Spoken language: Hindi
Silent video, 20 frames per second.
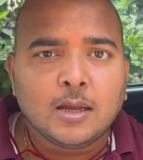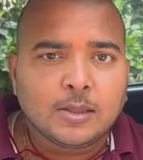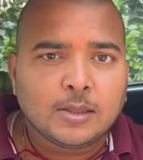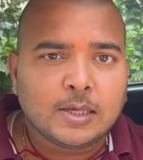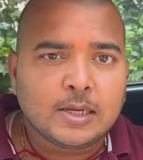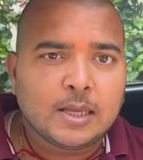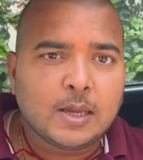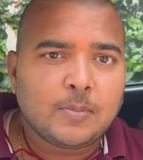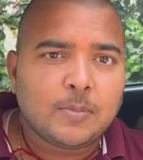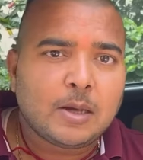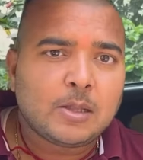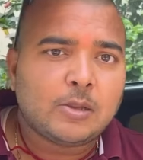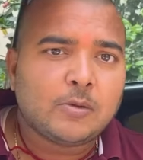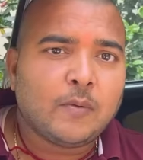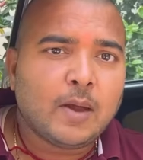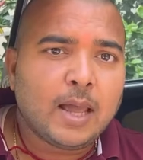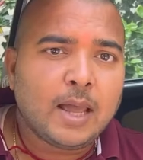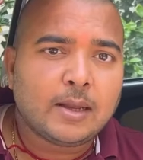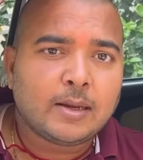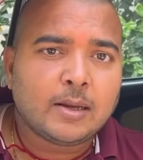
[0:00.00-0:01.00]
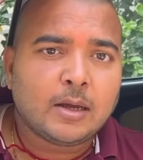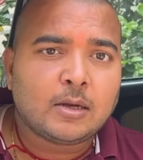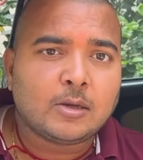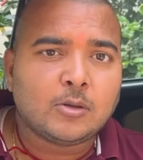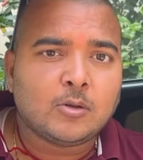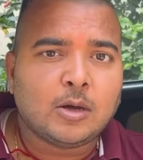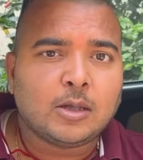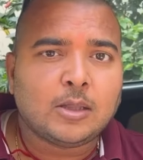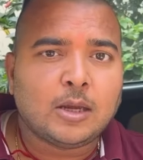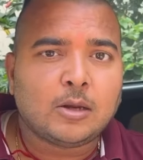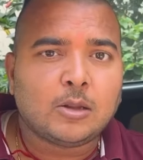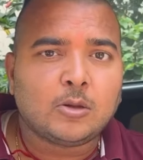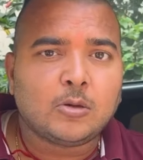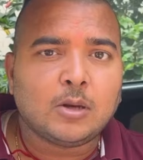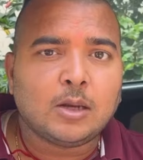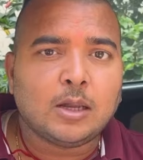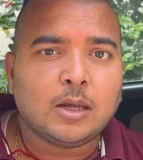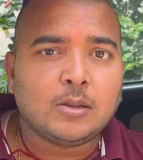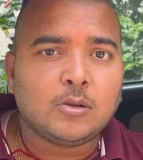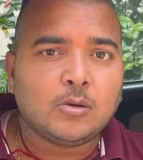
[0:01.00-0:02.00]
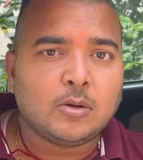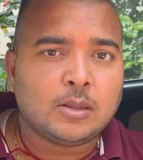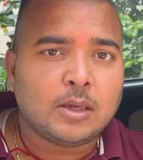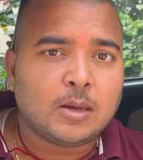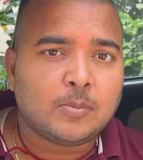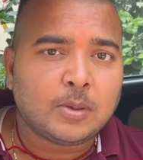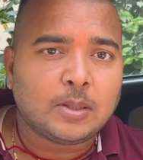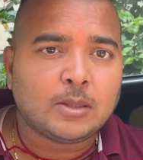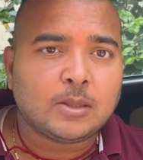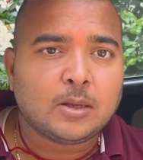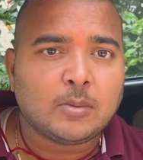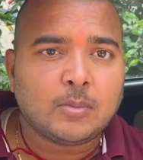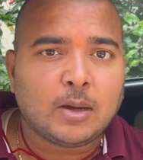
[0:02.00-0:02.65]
जिनके पास वैगनार 2016, 2015,